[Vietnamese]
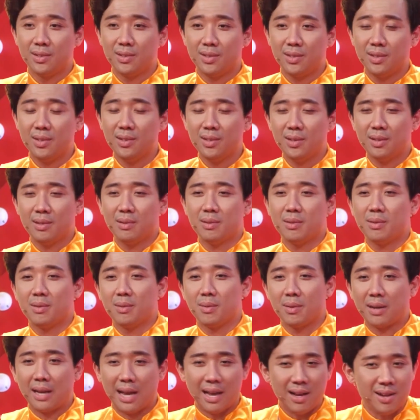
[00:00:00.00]
Chứ rồi, rồi
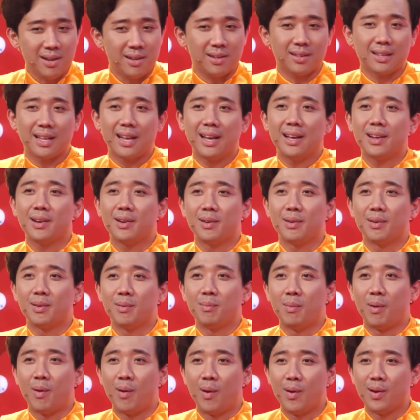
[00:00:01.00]
cắn người ta rồi, rồi
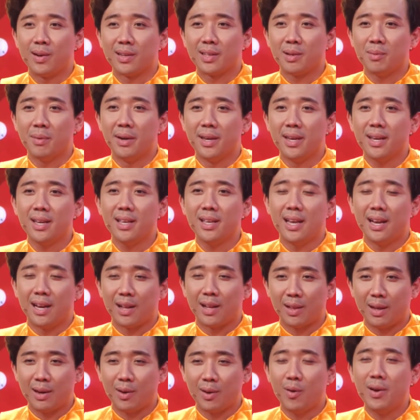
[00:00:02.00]
một hồi người ta bị cái gì là
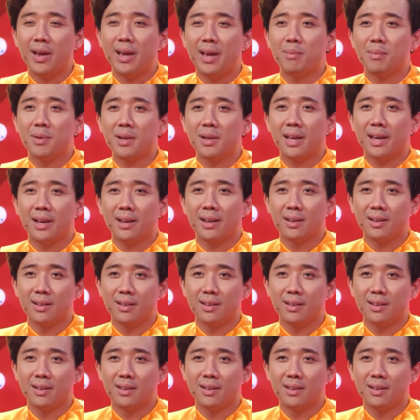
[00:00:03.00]
anh nói em đó nha.